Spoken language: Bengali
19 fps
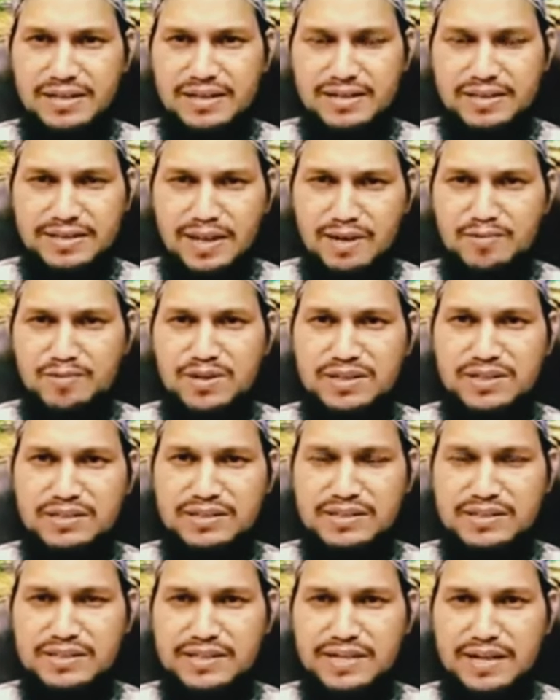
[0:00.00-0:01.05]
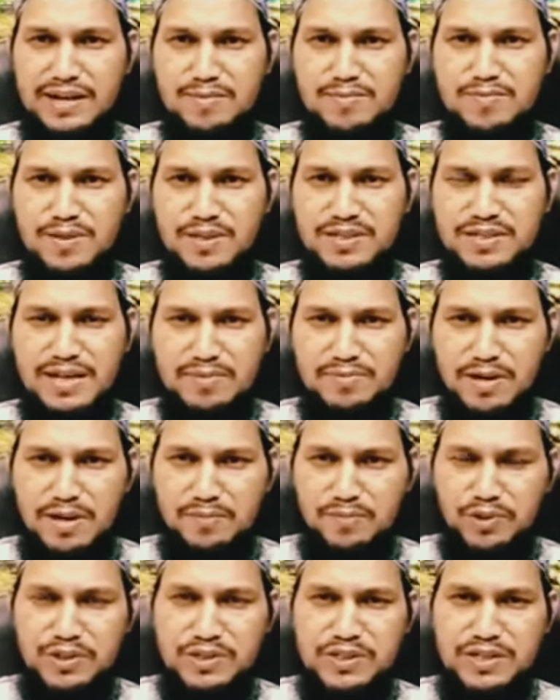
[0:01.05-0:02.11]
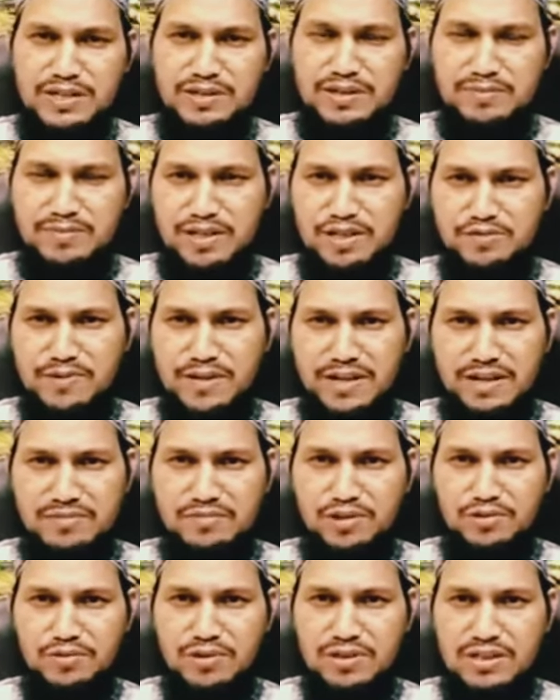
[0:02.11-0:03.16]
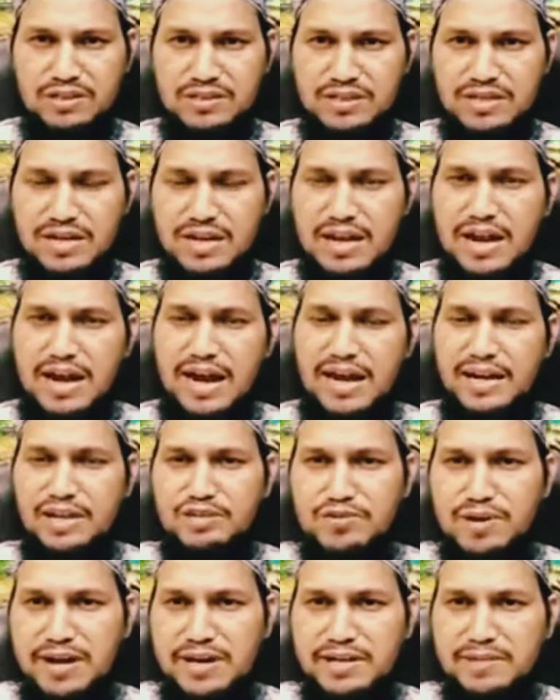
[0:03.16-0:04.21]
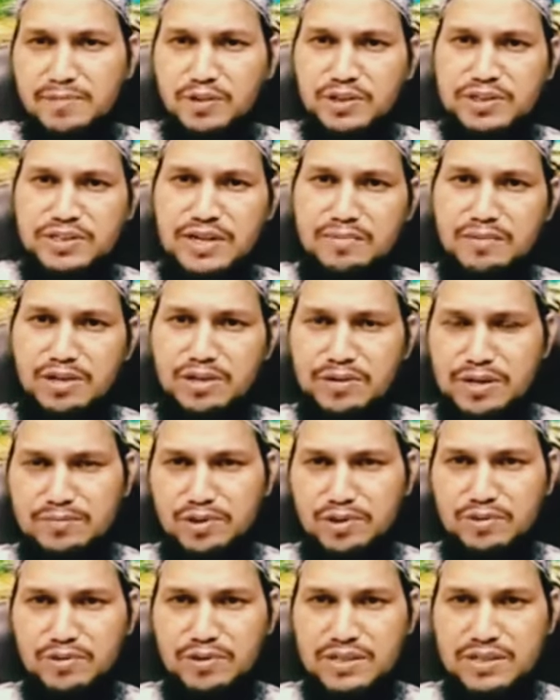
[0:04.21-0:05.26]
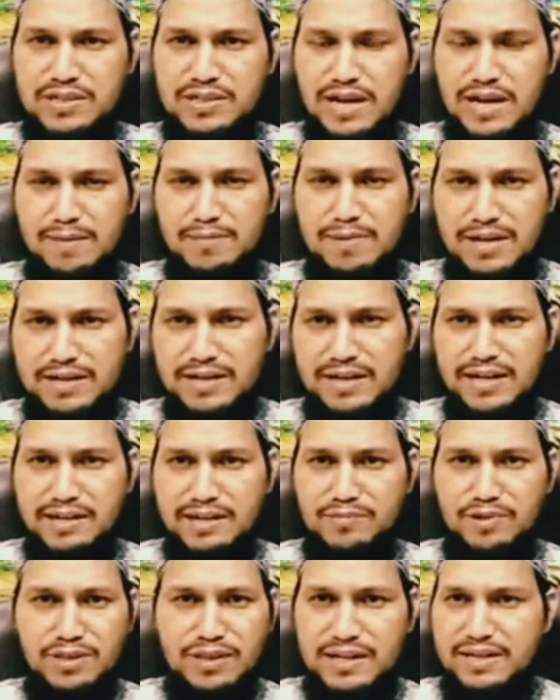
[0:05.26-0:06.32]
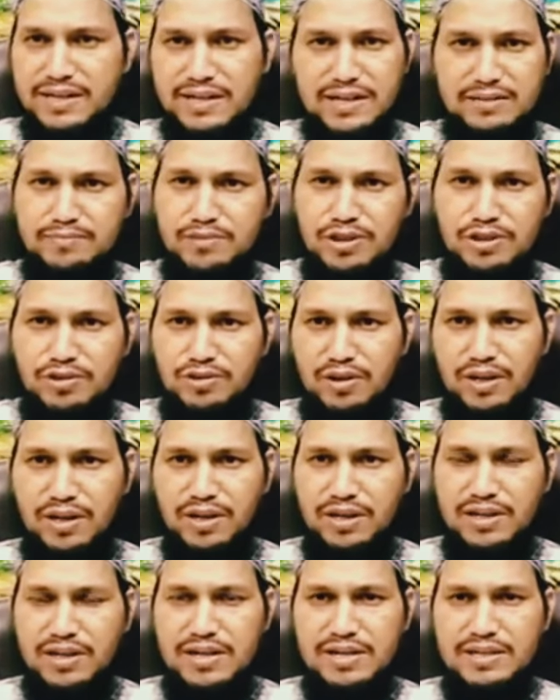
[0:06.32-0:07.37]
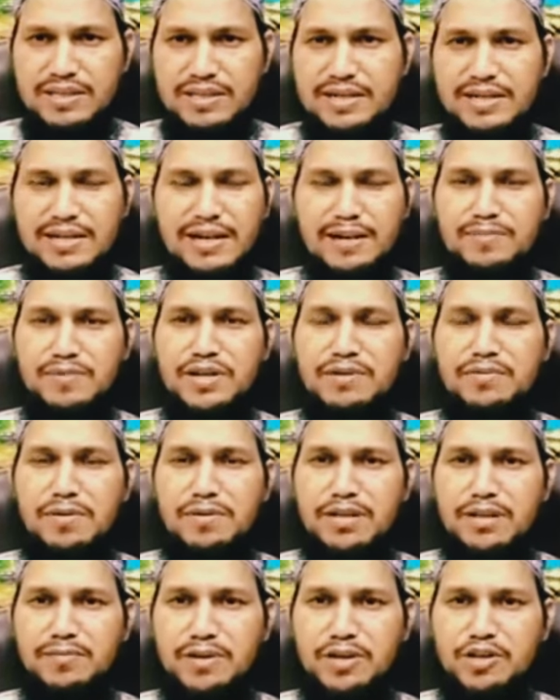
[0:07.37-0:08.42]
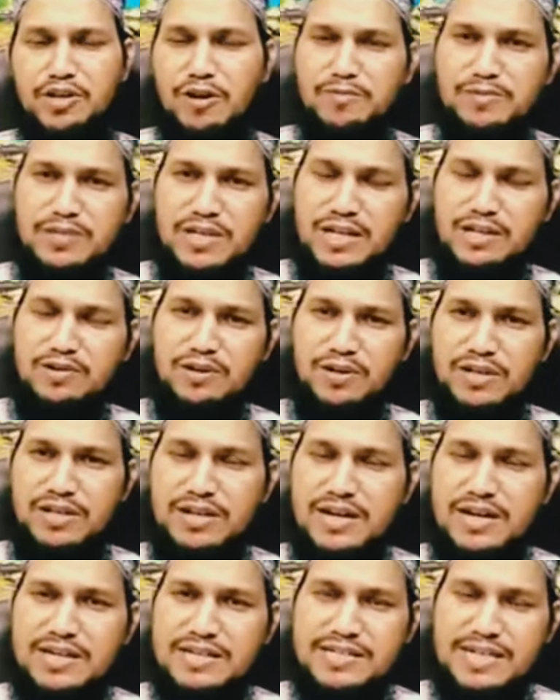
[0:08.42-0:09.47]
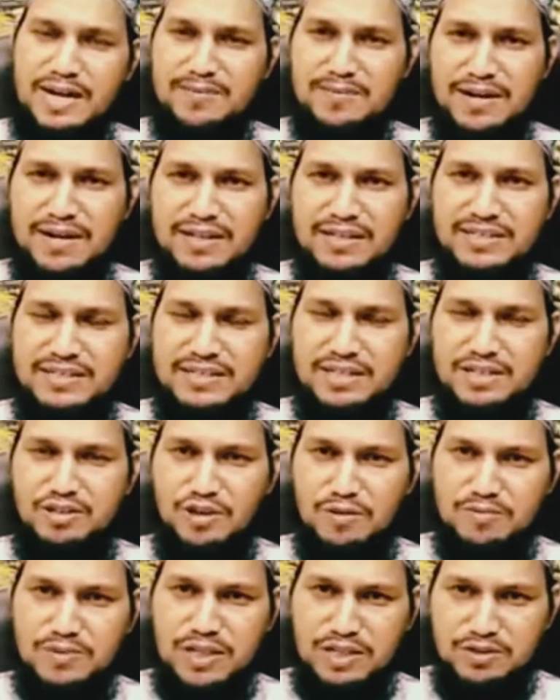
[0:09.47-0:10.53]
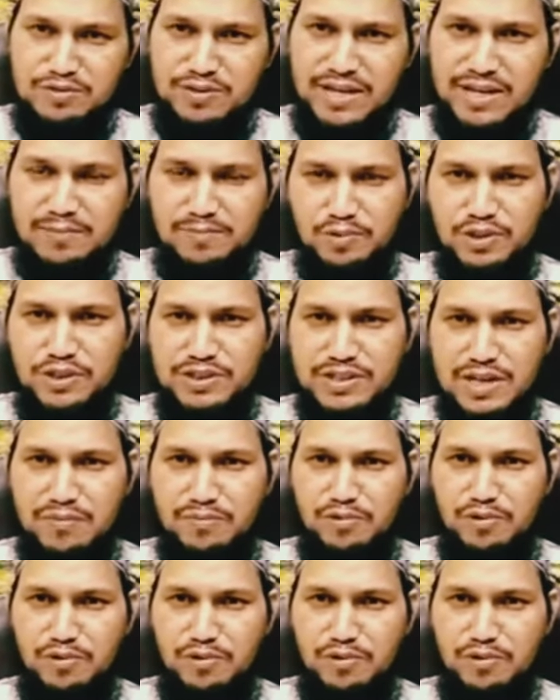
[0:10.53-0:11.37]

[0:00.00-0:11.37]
দারুন নাজাদ সিদ্দিকা মাদ্রাসা আমরা এই প্রতিষ্ঠানের মাধ্যমে খেদমত করে যাচ্ছি আরেকজন আরেকটি প্রতিষ্ঠানের মাধ্যমে খেদমত করে যাচ্ছে আমারটা খেদমত তারটা খেদমত নয় তারটাকে আপনি কিভাবে দেখবেন সব ছাত্র কি সারা বাংলাদেশের সব ছাত্র কি এক প্রতিষ্ঠানে